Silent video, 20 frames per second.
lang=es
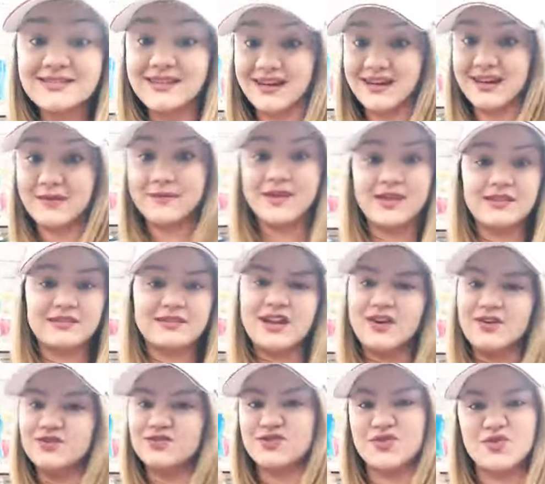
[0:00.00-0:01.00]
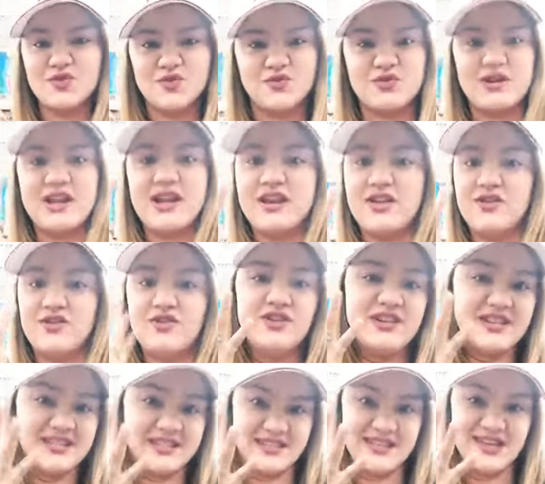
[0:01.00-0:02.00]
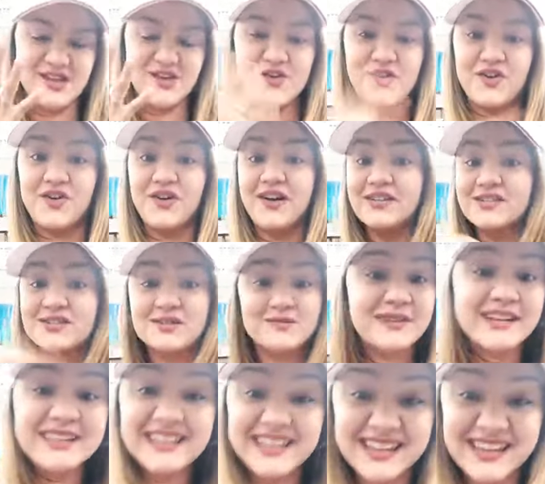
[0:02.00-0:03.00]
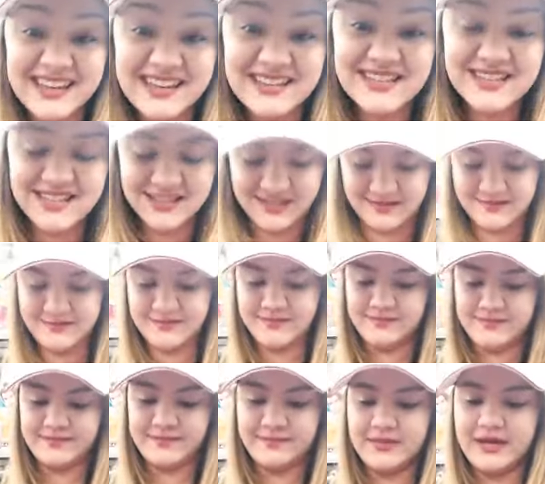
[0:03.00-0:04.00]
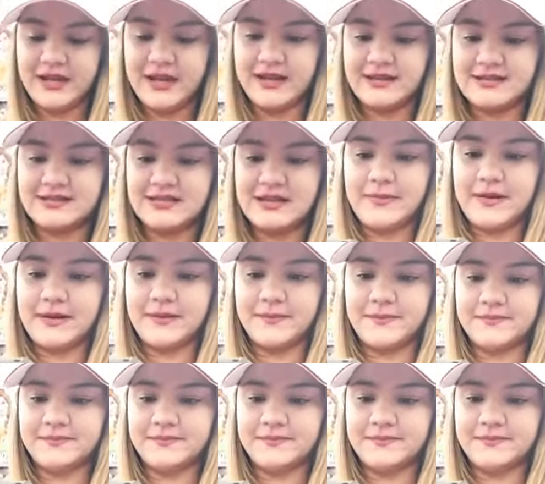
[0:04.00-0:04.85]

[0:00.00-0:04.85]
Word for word: herramientas, no son una, ni dos, ni cinco, son más de 15, para que sepan.